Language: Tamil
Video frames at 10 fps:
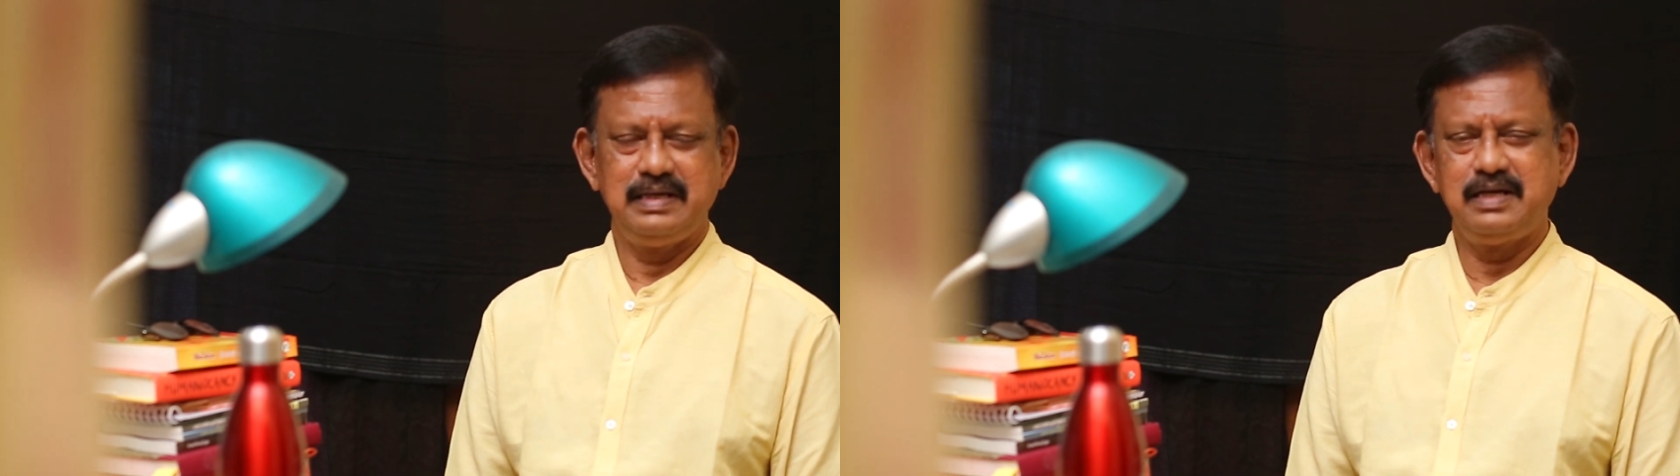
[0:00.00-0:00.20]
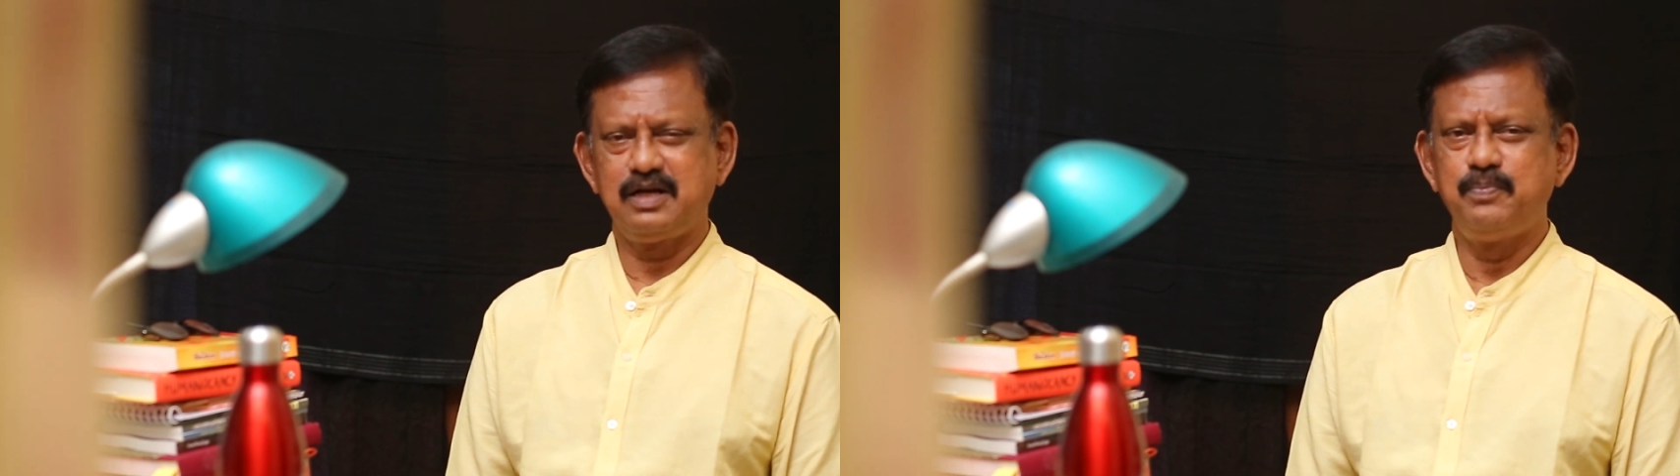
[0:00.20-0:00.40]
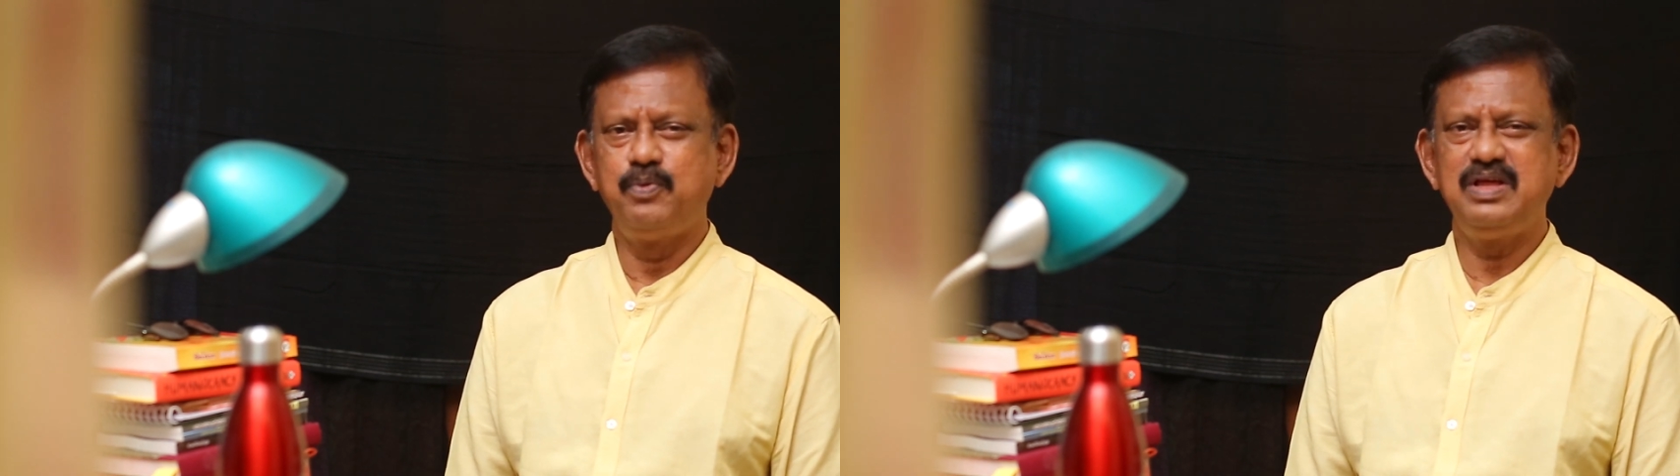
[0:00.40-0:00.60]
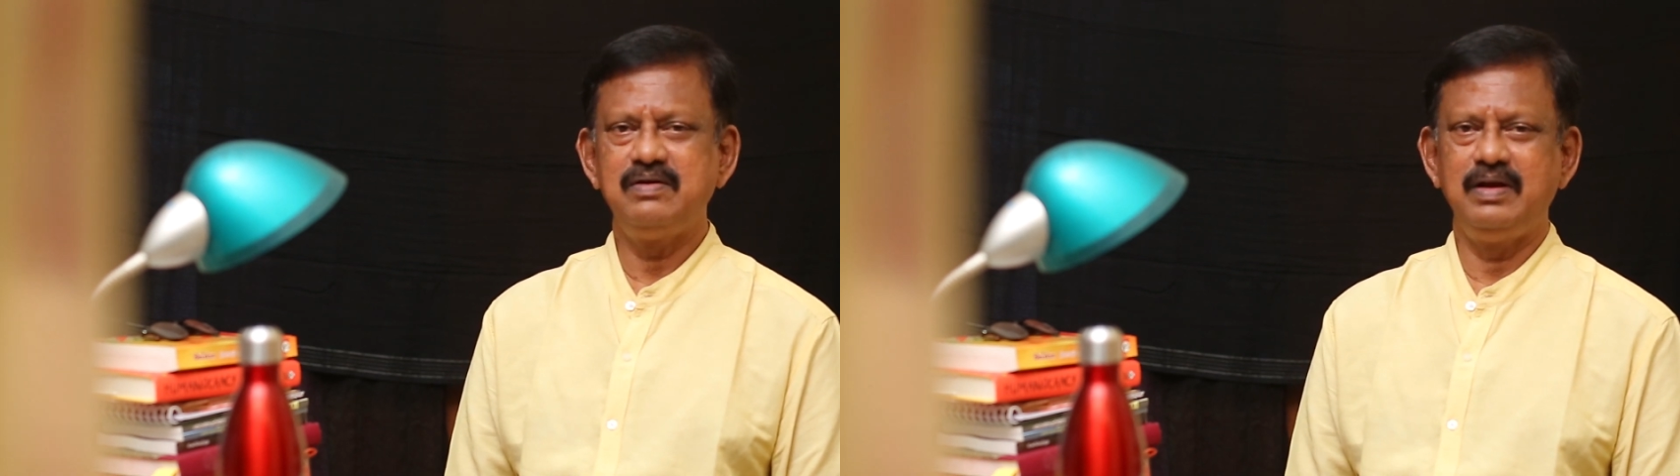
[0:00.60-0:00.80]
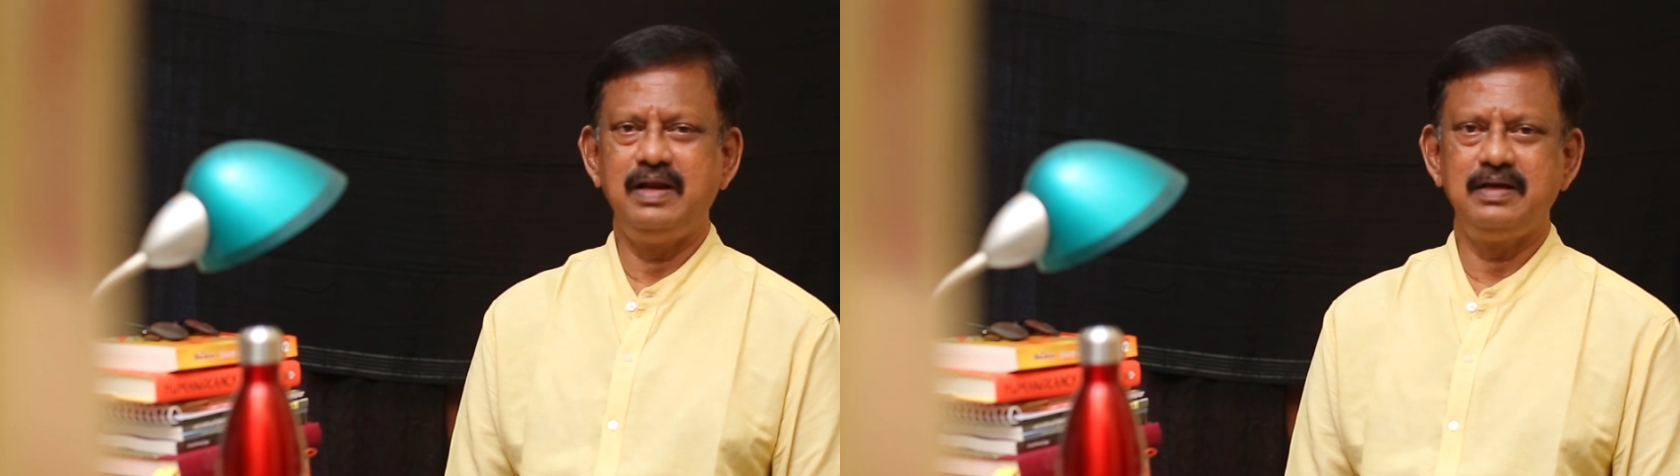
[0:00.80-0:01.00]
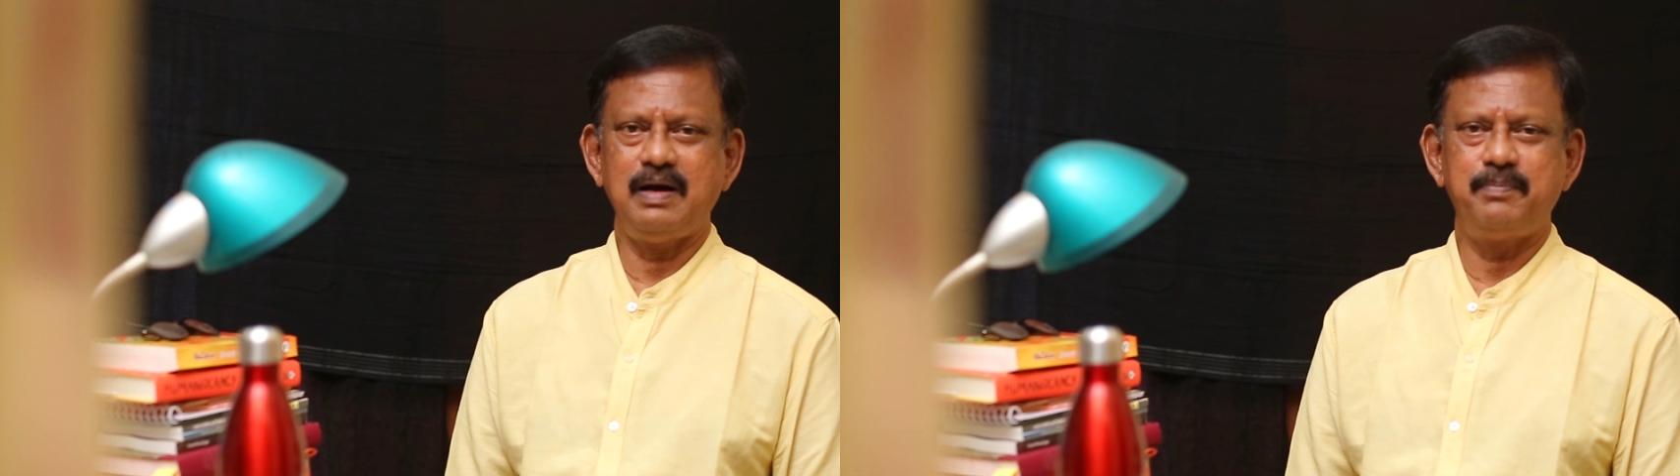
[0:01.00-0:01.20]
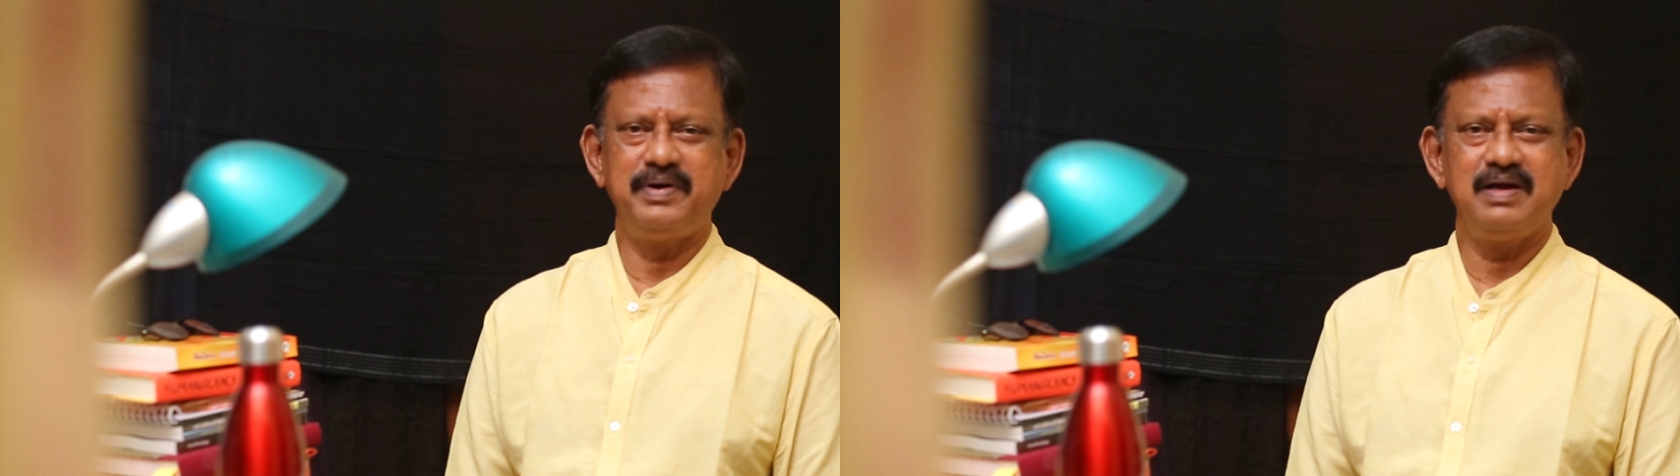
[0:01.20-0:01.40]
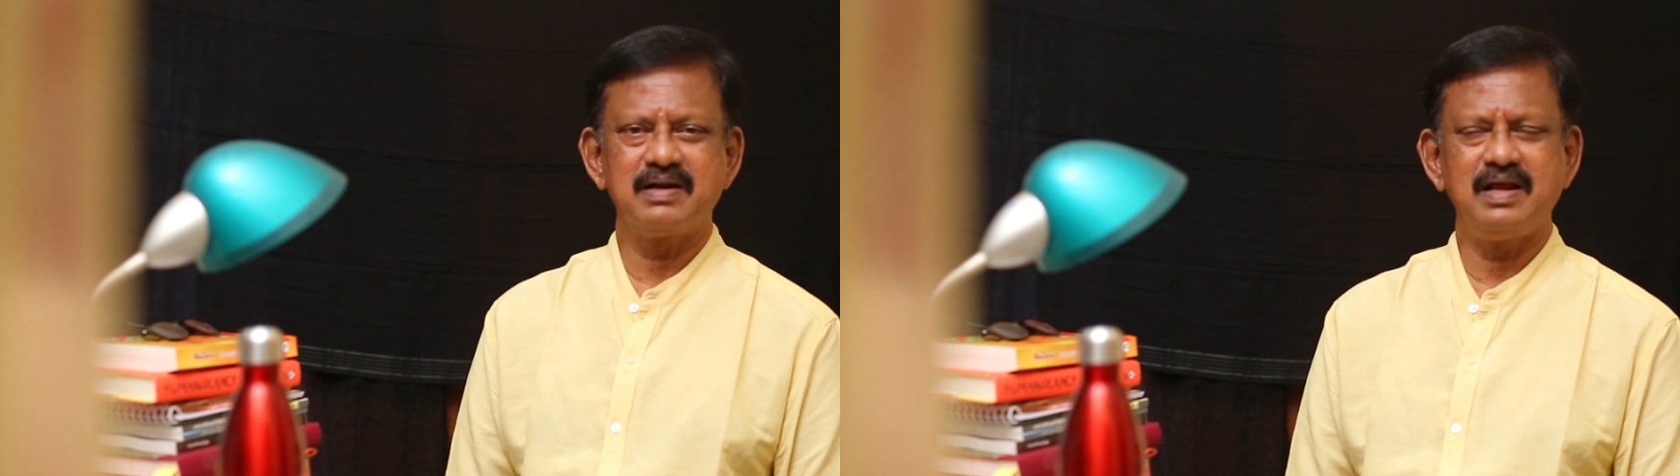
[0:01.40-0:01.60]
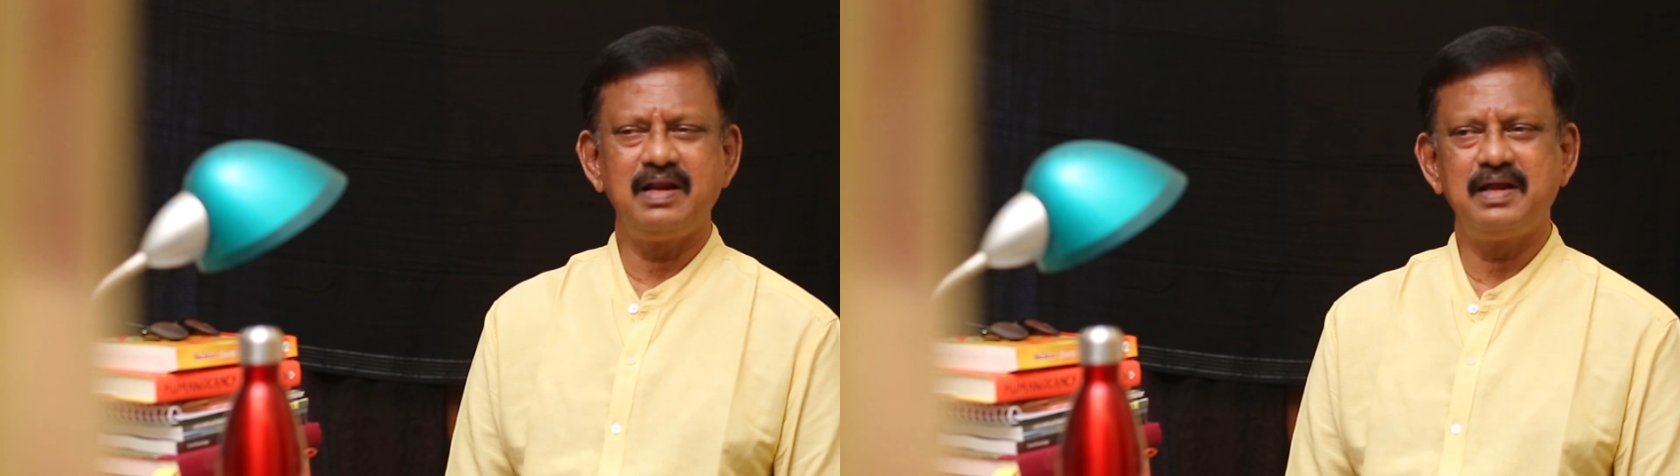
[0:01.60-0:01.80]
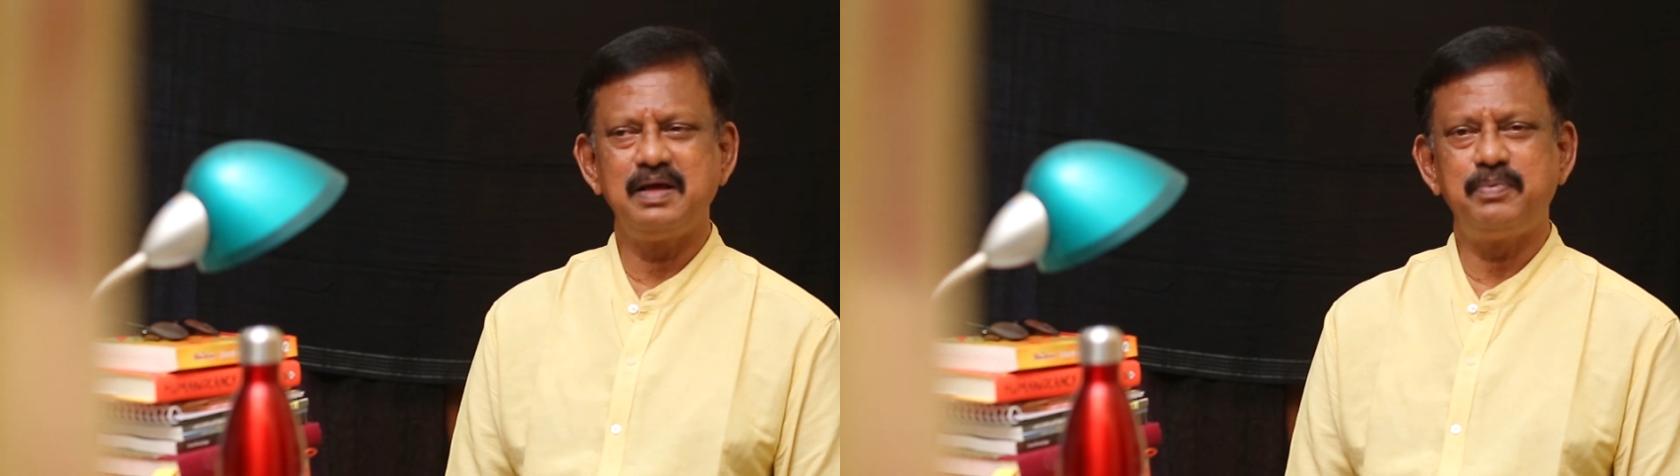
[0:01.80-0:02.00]
எனக்கு புரியவில்லை
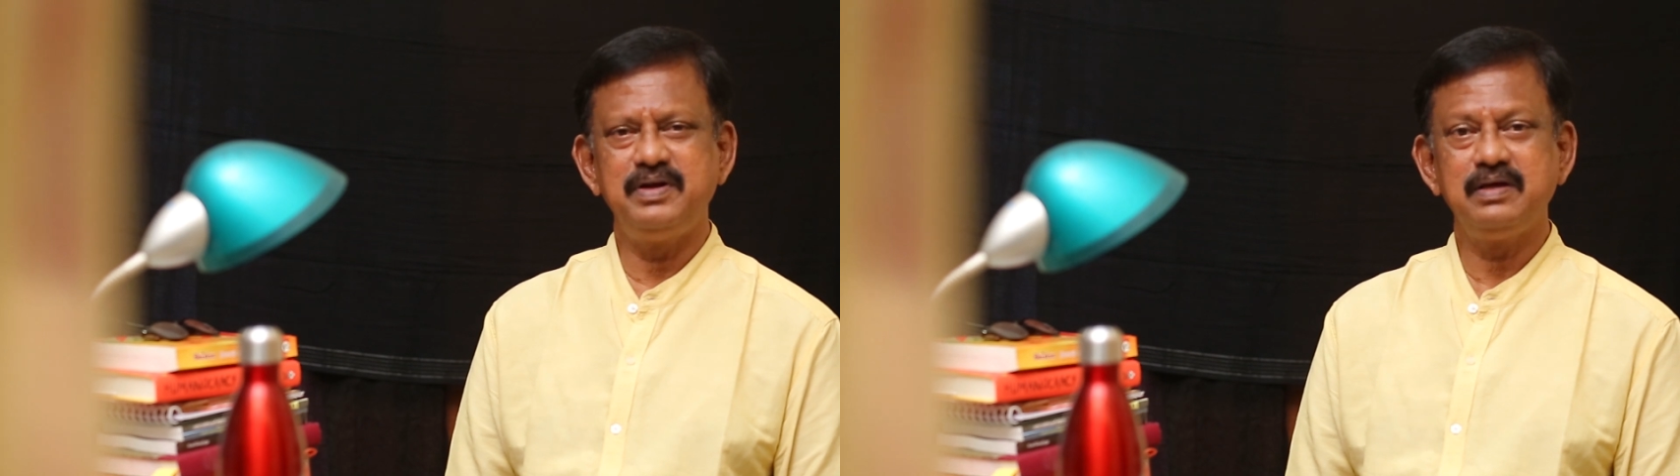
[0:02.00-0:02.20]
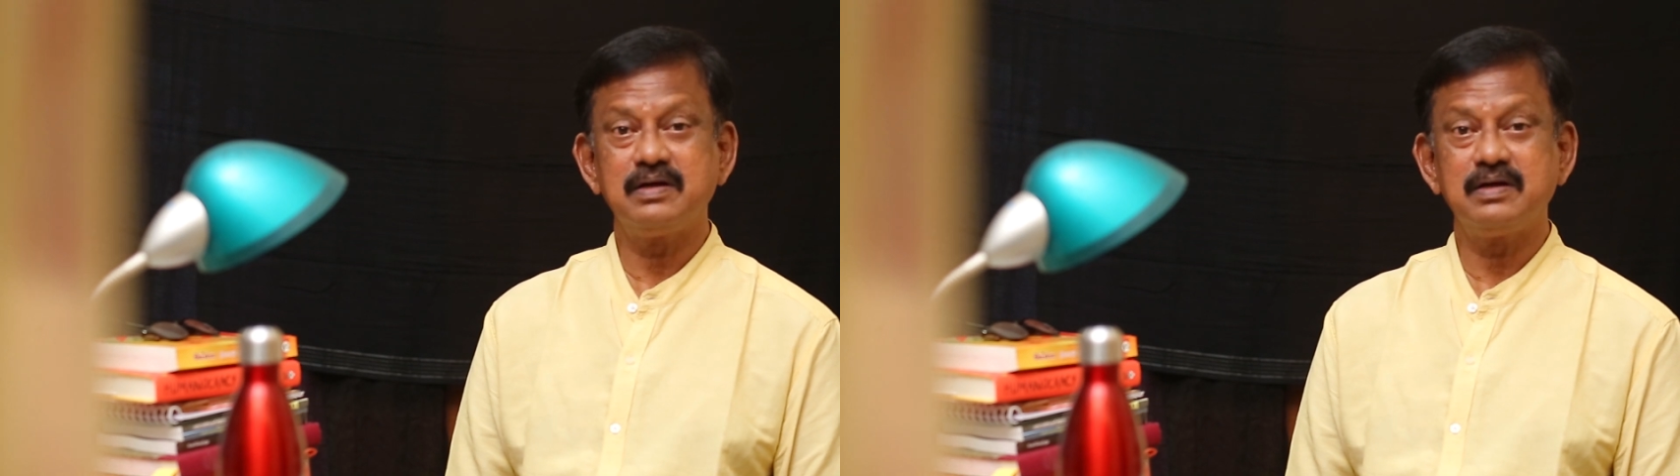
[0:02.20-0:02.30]
அப்படியானால் நான் எப்படி